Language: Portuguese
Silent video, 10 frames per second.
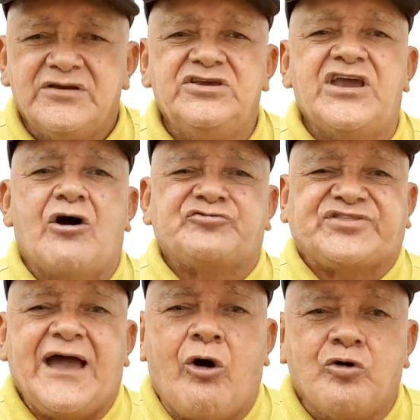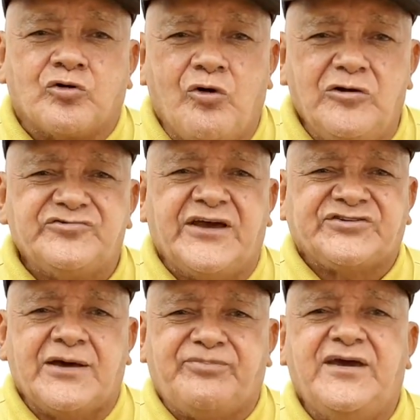E eu tenho orgulho de
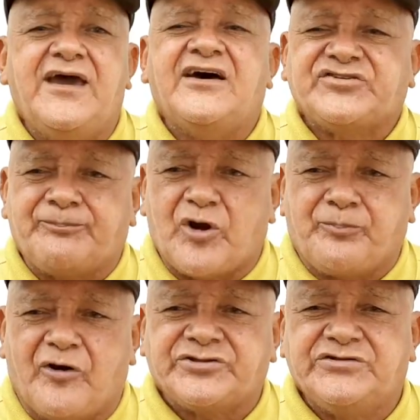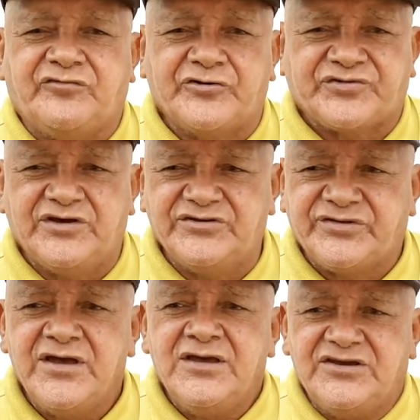receber essa proposta de vocês.
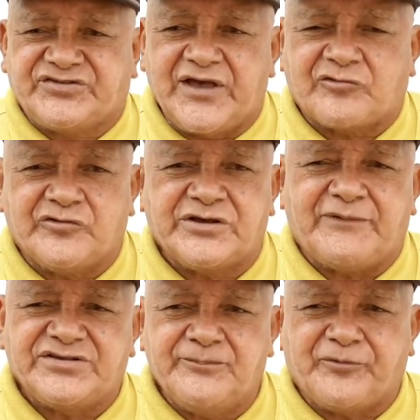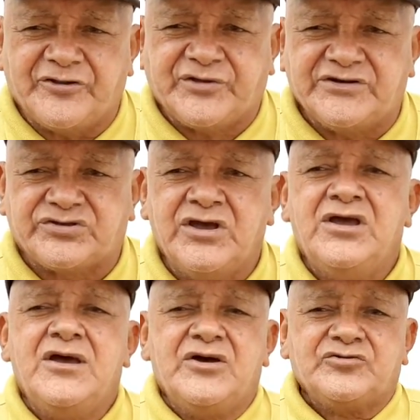Isso é a coisa mais importante.
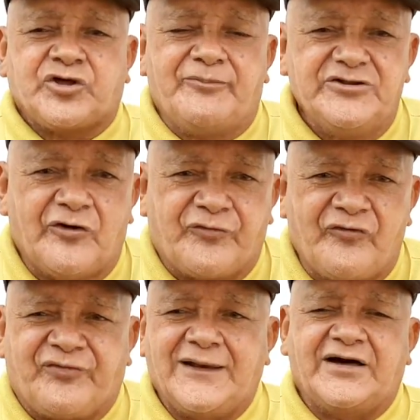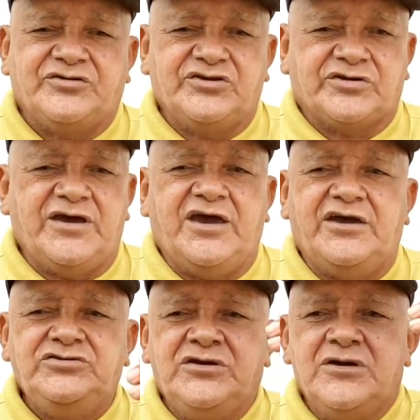Também não vou falar de
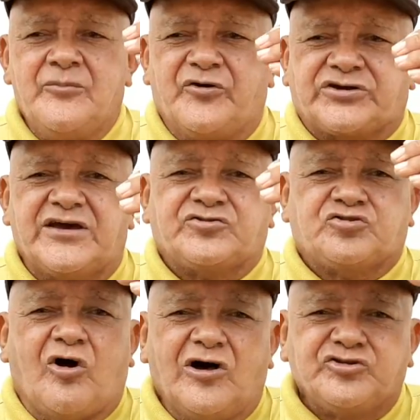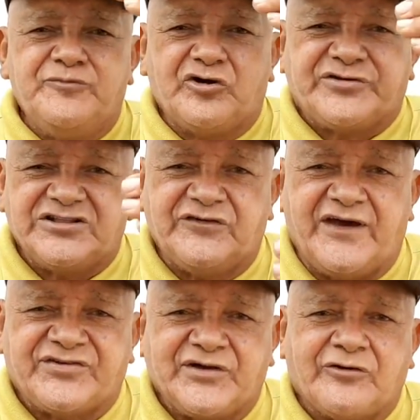ninguém, porque todos os meus
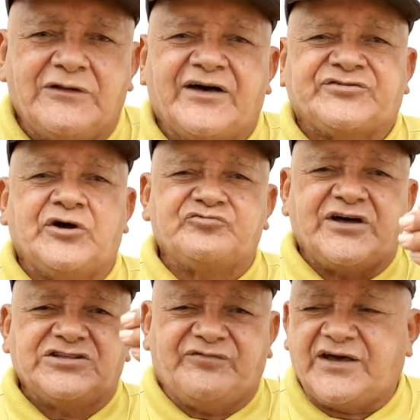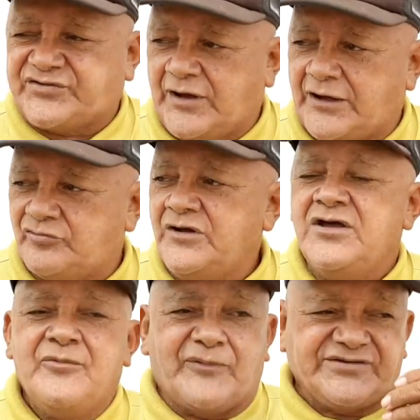adversários lá são os adversários,
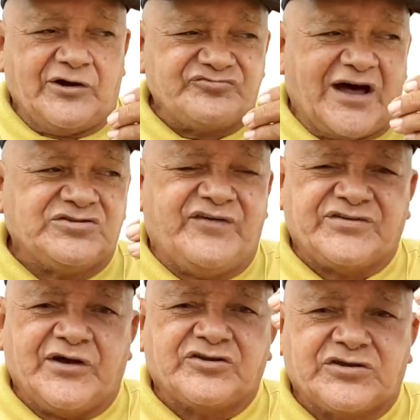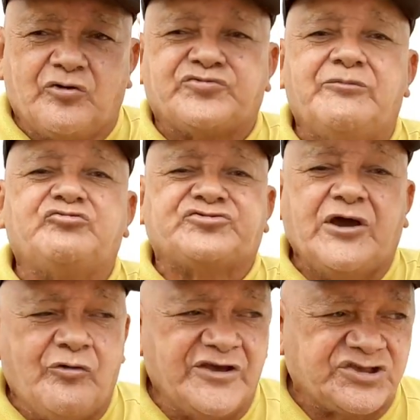mas é um adversários que eu também
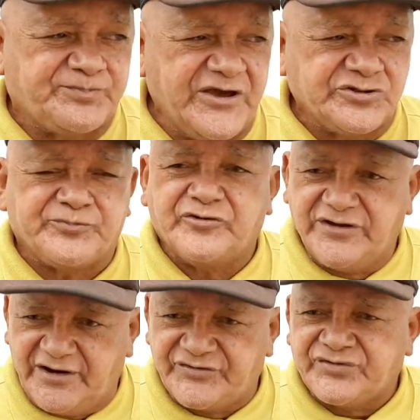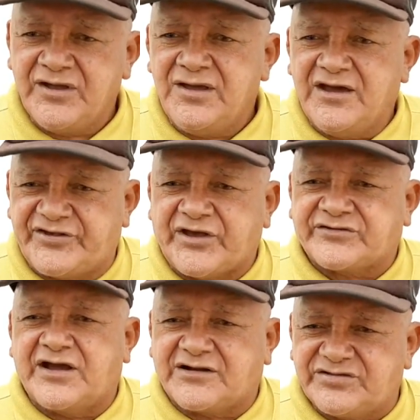tenho respeito por eles. Essa
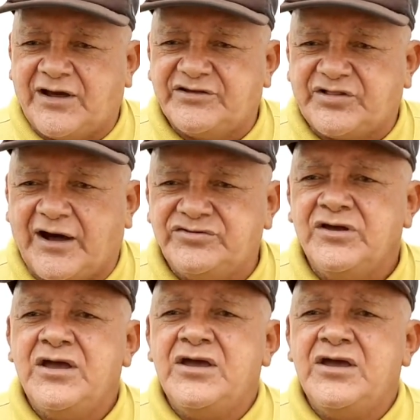aqui é a grande realidade.